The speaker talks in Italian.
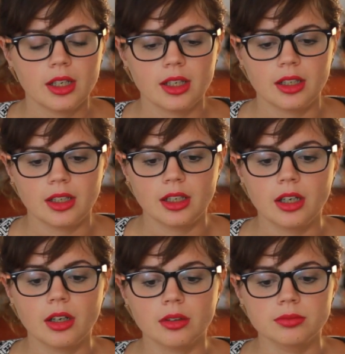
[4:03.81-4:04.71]

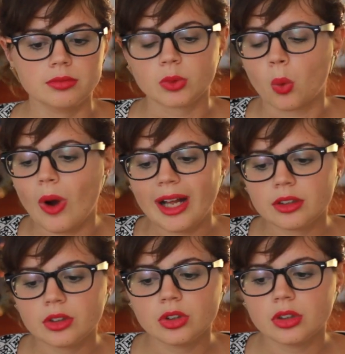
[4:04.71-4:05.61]
ehm,
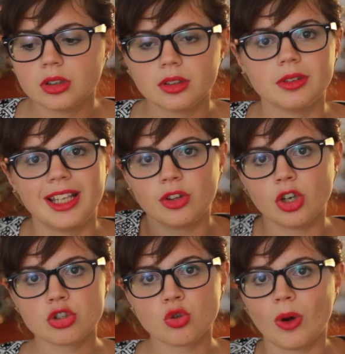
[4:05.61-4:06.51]
quando
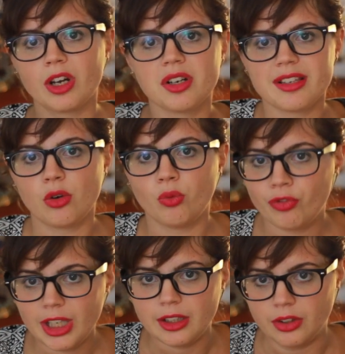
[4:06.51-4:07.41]
indosso qualcosa in un
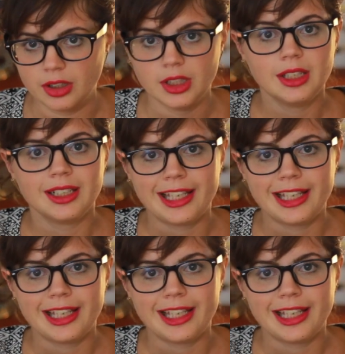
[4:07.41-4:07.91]
video